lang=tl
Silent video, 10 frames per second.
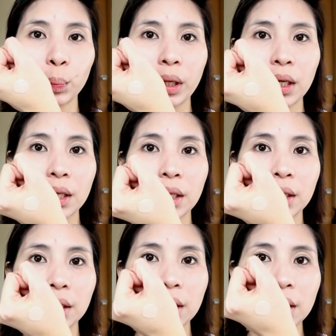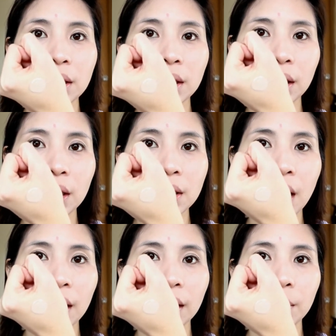pa natira
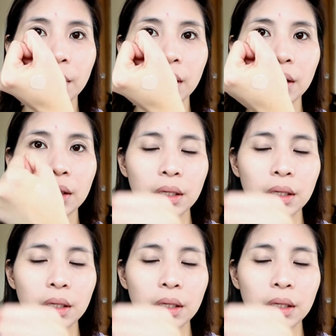sa aking kamay.